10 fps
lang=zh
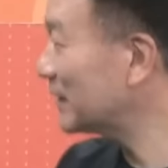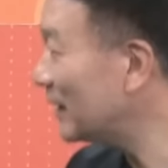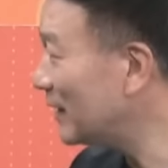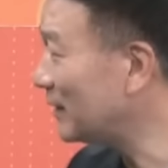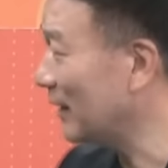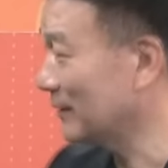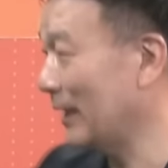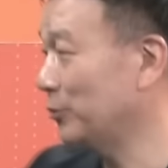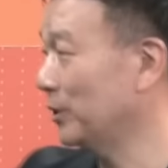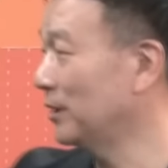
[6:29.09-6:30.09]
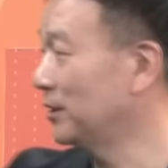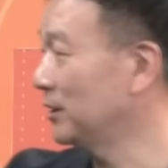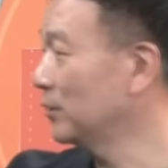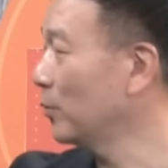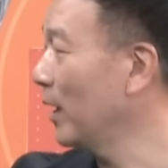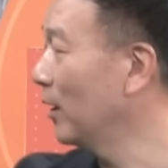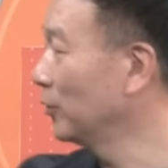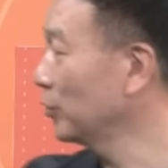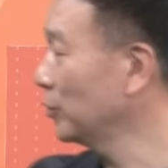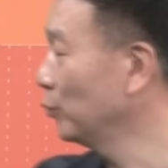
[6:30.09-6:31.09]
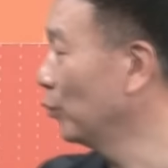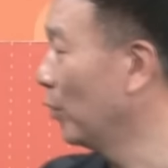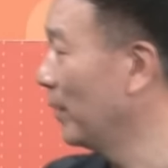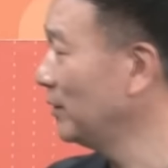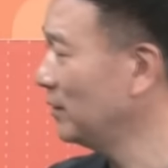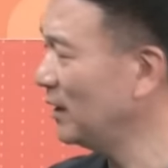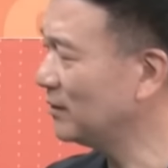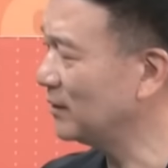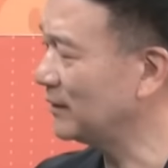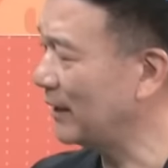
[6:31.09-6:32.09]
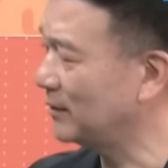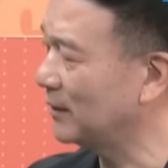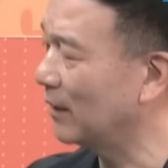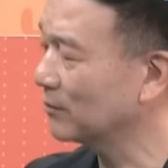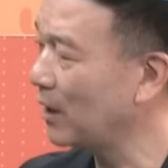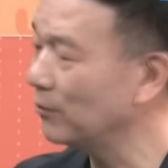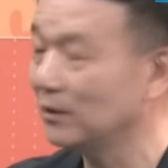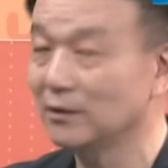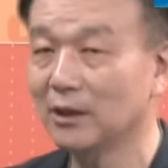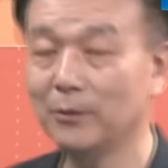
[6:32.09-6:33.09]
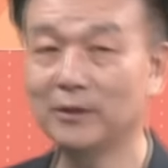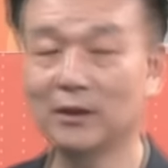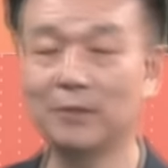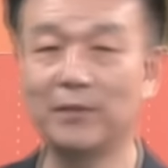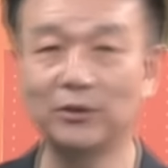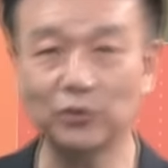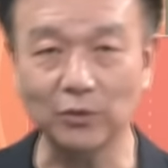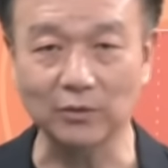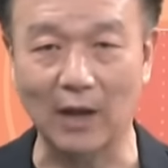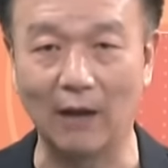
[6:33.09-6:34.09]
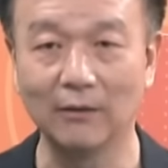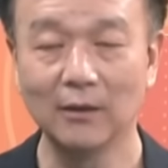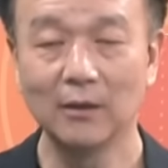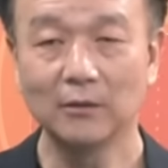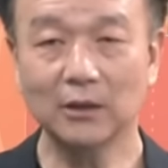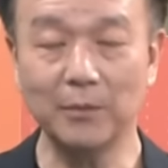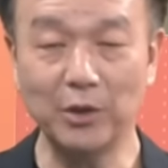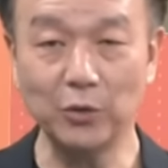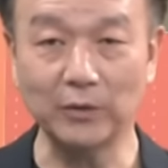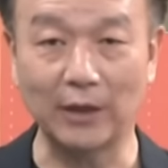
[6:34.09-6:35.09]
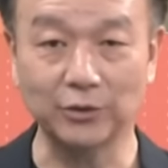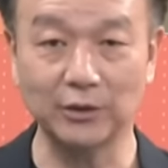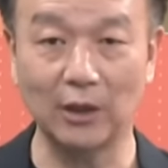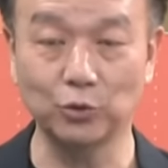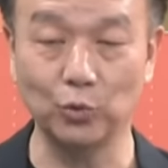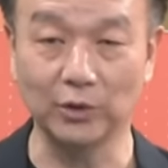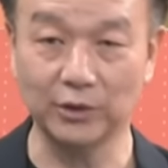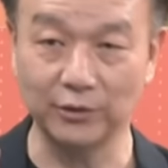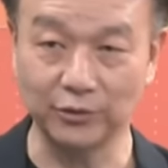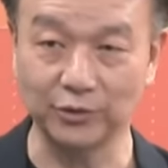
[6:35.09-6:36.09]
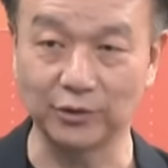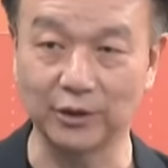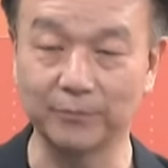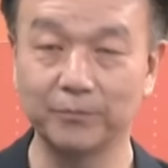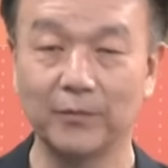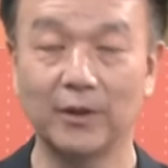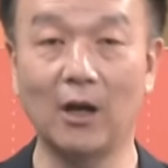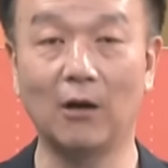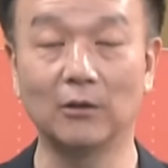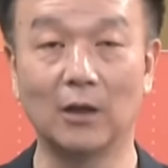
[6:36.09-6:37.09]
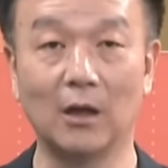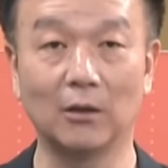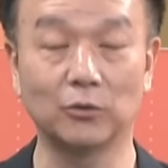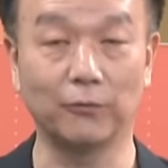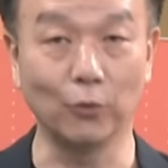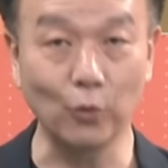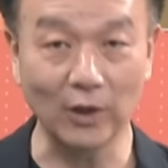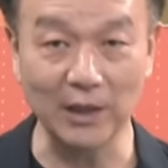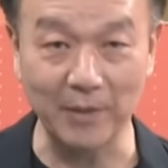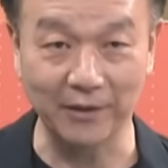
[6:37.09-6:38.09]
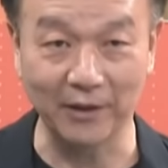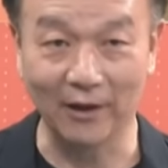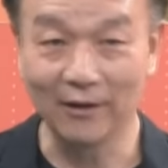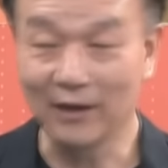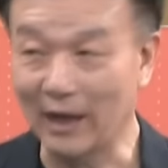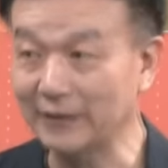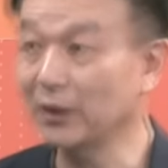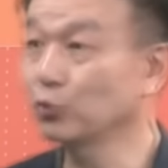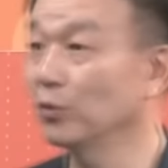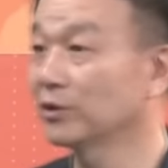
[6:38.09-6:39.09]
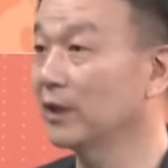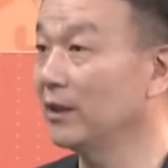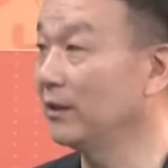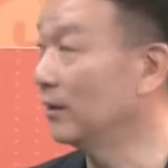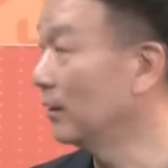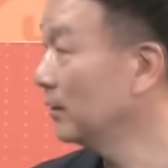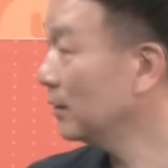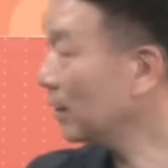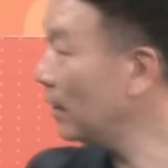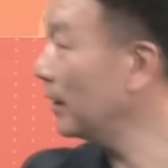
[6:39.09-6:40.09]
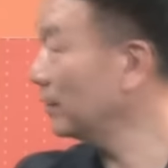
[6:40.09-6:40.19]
一点才觉得奇怪哈，就是我们一直在想，到底柯文哲的民众党，这个民众党是要做政治的，要呃福国利民的，还是要做生意的？看来是